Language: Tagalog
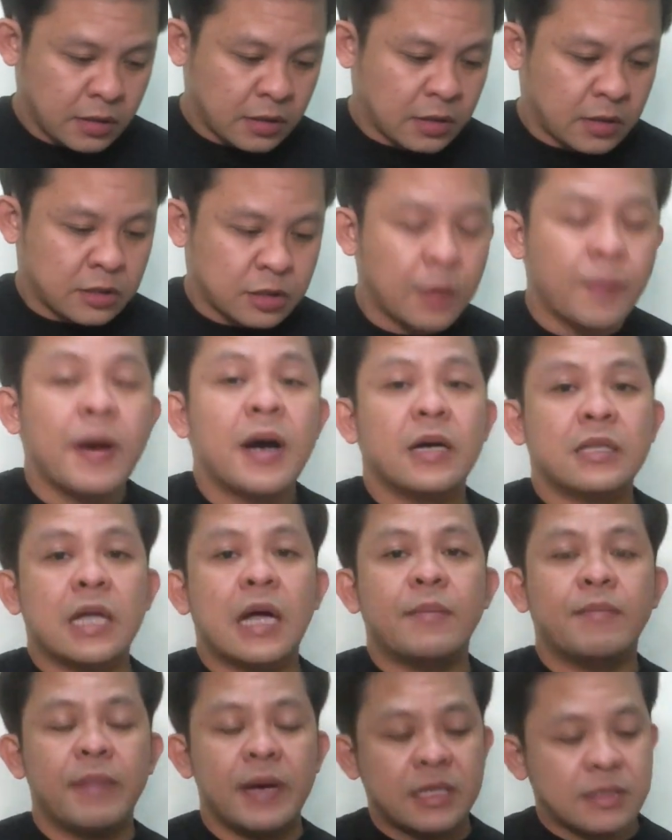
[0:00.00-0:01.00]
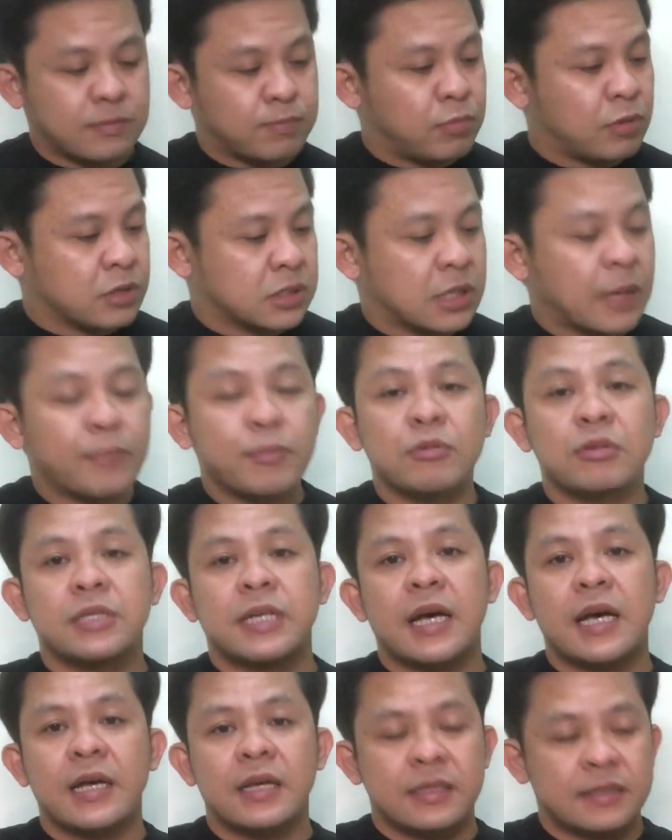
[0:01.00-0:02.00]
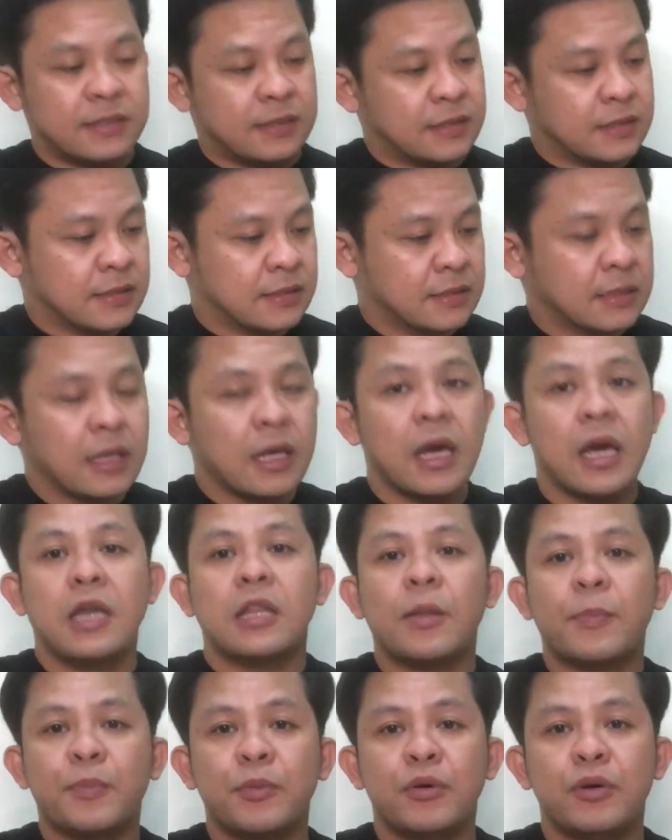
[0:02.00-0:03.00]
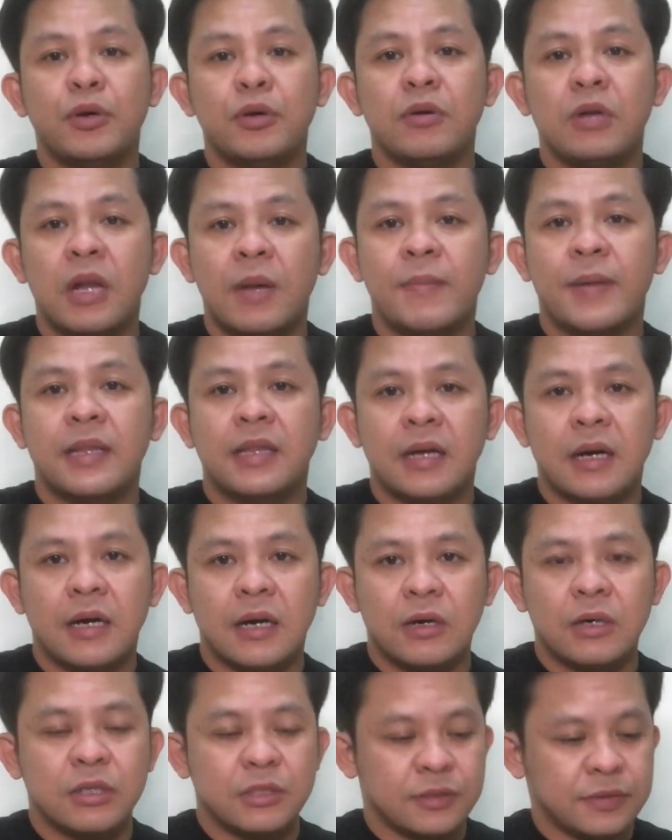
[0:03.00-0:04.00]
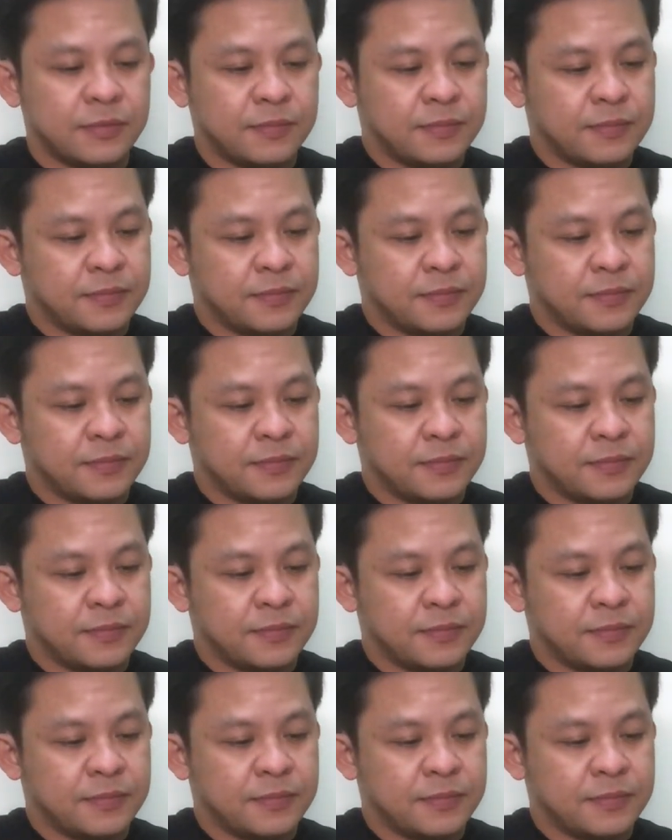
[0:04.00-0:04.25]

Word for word: So mga katambikes, bukas na po siya. Ito po yung laman ng kahon.